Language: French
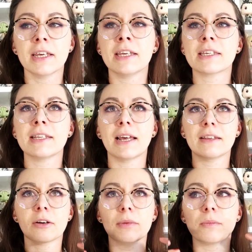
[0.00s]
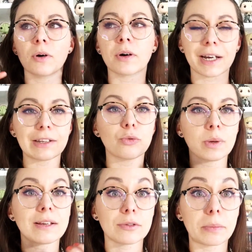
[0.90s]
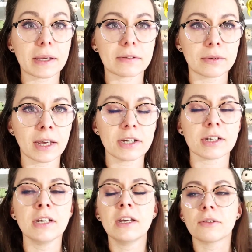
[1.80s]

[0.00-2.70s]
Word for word: et qu'il a énormément réduit à ce personnage.